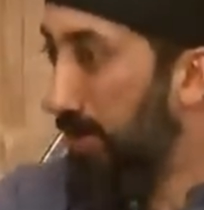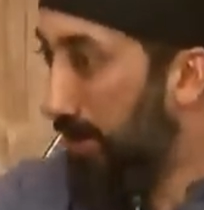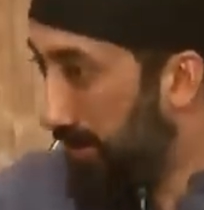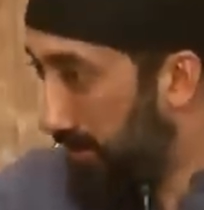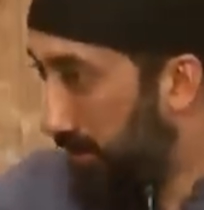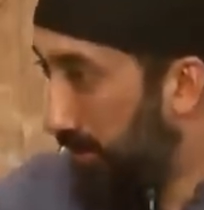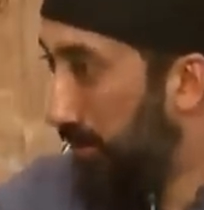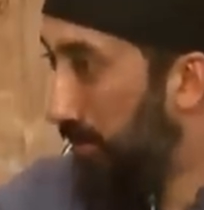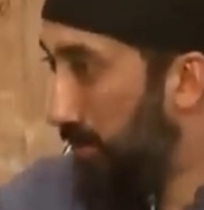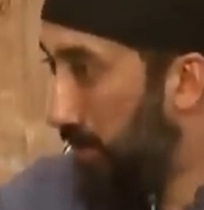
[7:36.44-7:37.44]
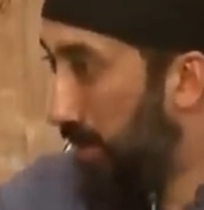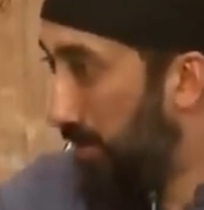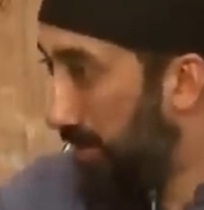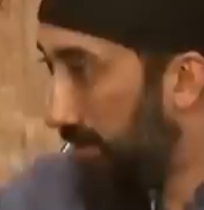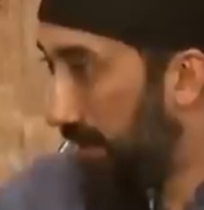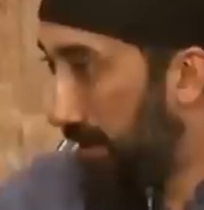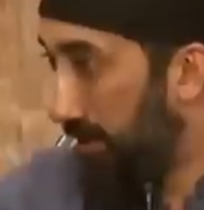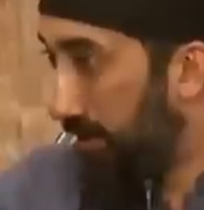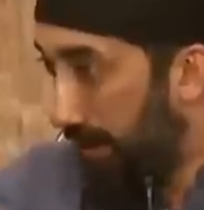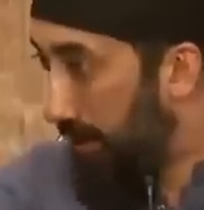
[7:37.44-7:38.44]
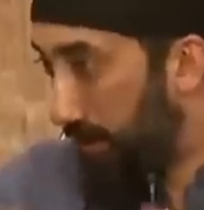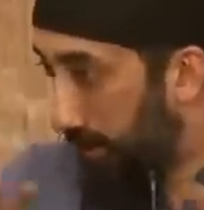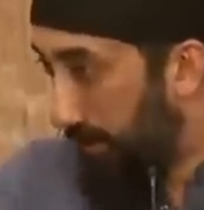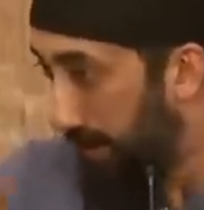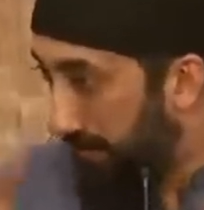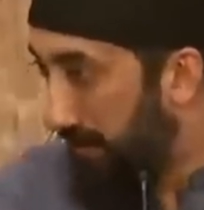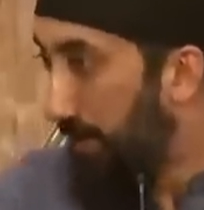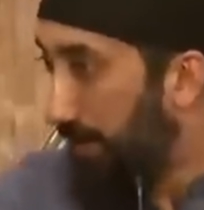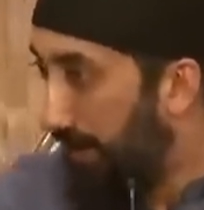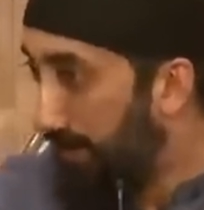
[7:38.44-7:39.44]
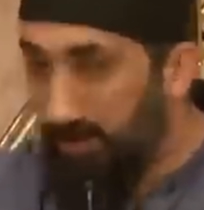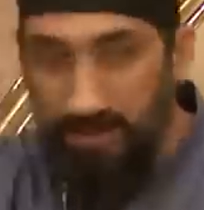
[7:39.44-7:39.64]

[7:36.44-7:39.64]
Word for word: চকলেট আইসক্রিম আমি জানি না যাই আনুক না কেন